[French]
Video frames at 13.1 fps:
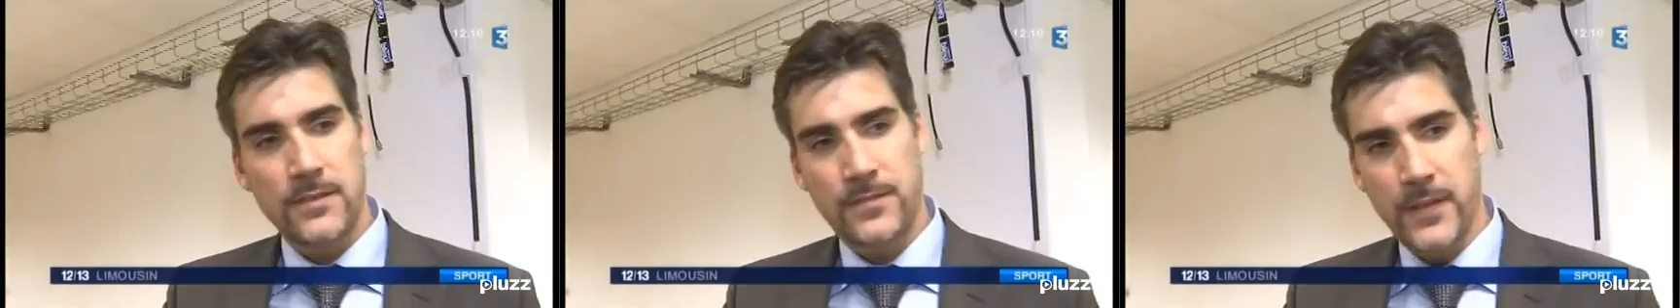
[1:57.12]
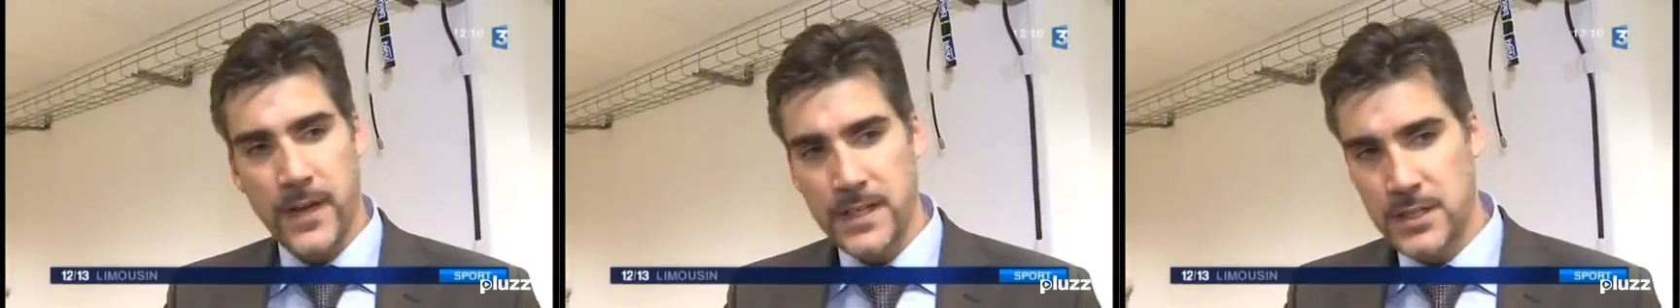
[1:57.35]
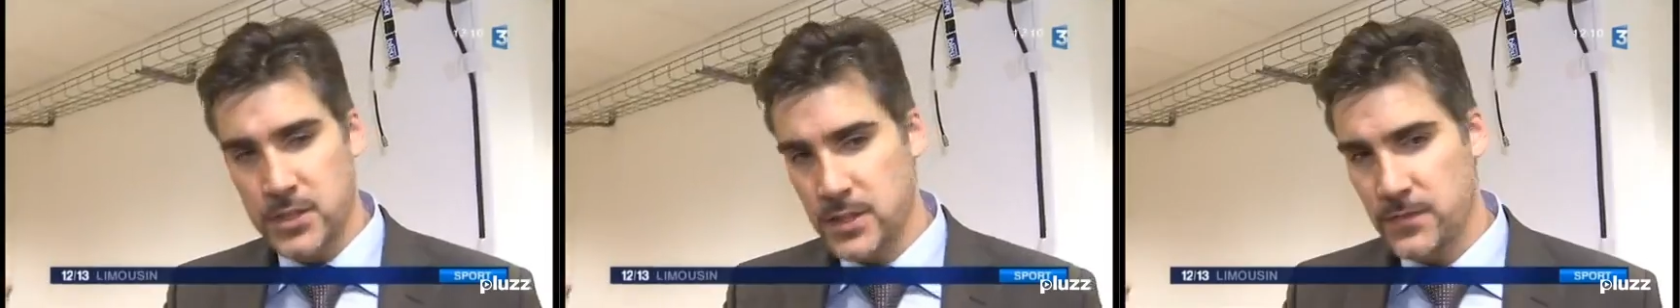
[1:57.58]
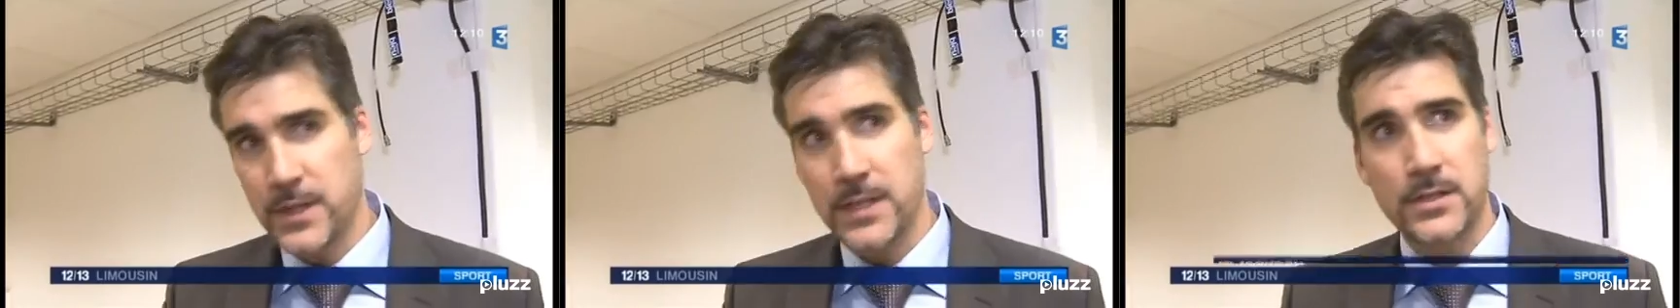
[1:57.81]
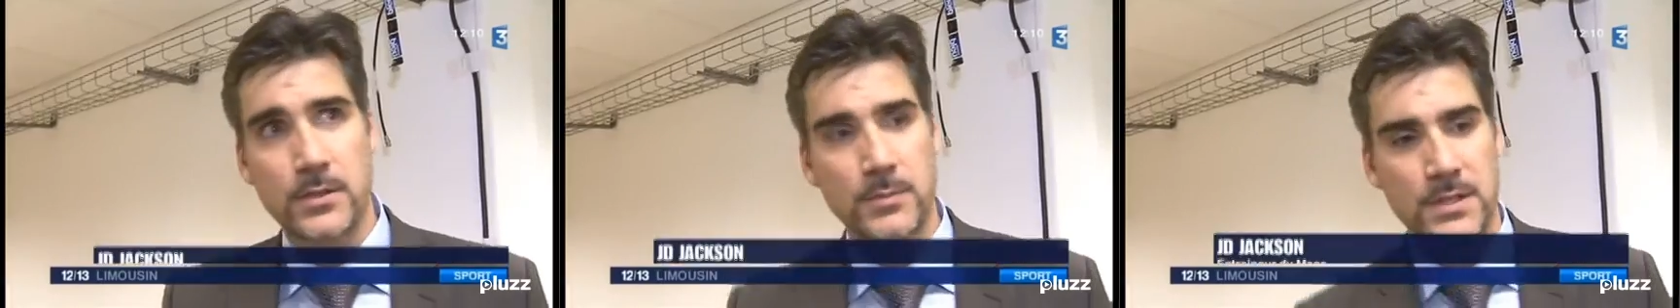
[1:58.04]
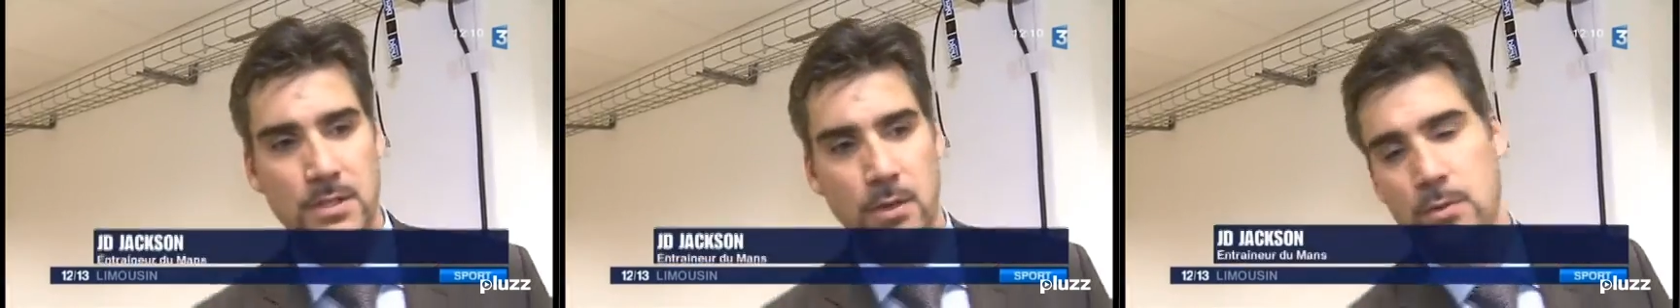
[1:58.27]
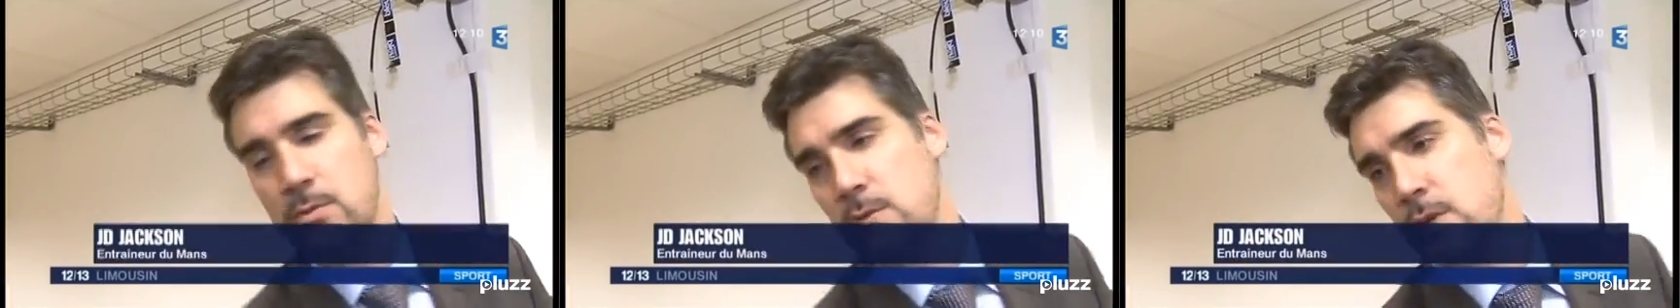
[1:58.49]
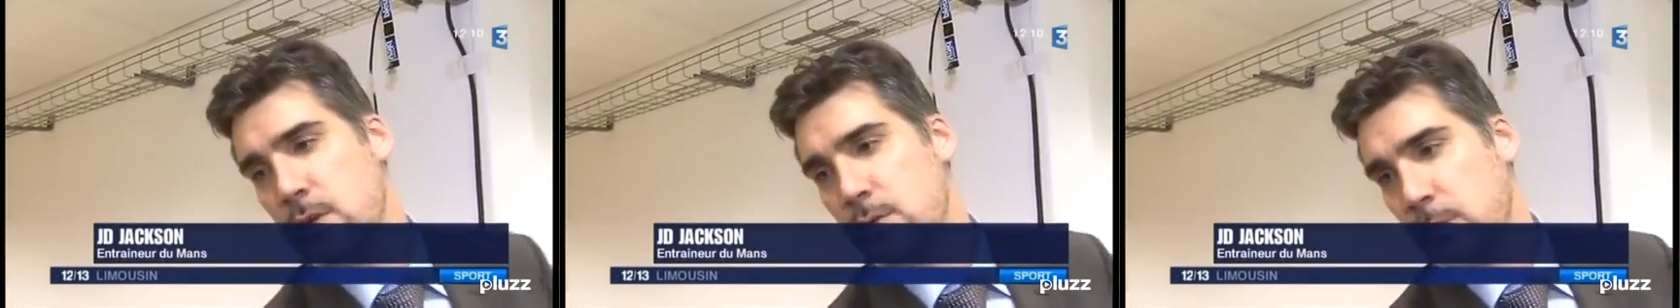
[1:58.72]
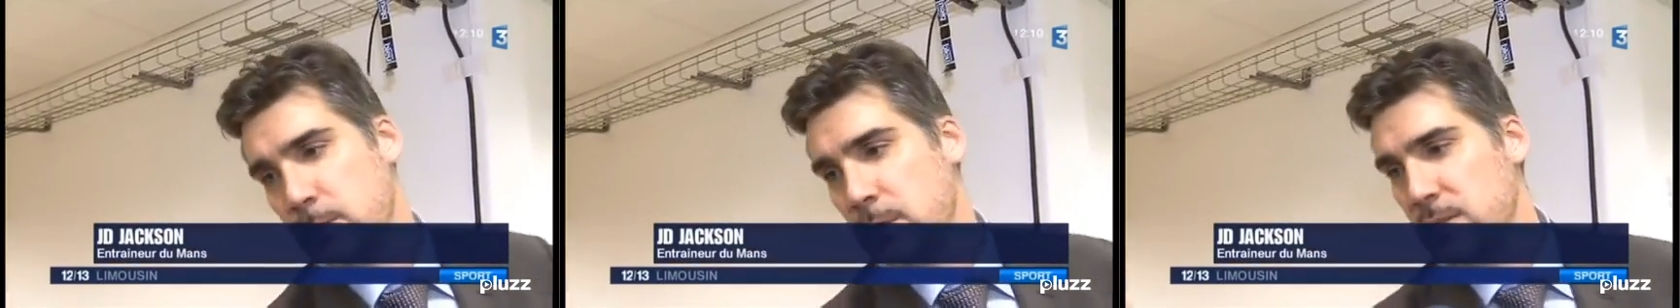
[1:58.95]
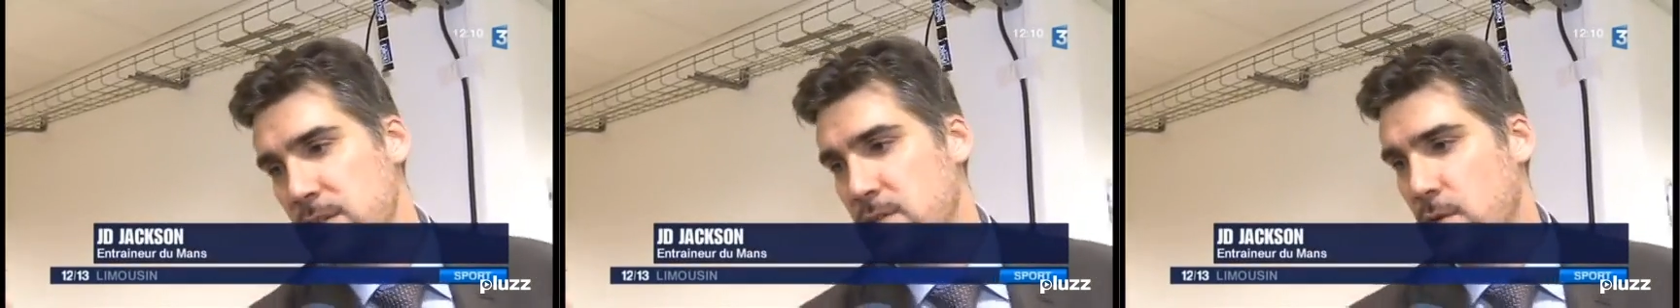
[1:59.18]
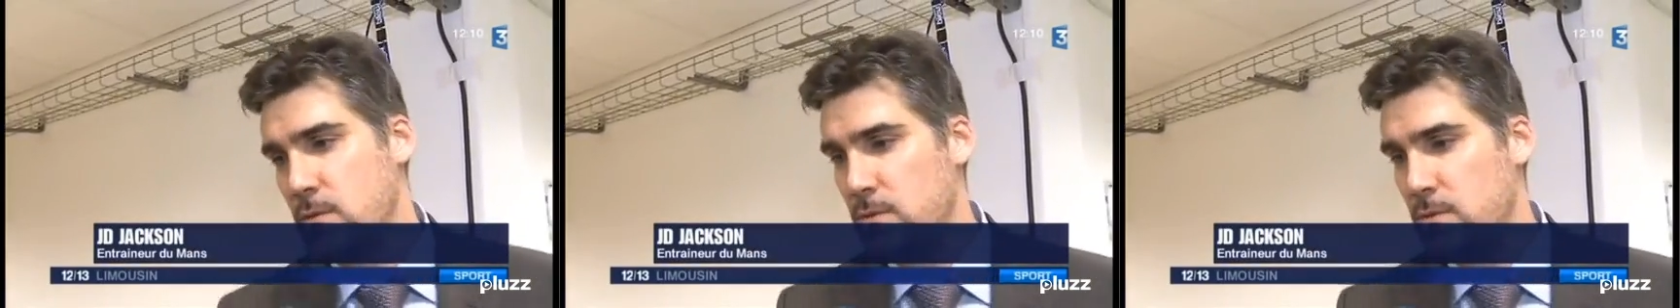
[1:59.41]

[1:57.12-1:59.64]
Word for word: Fin déjà, fin de mi-temps. Premier mi-temps,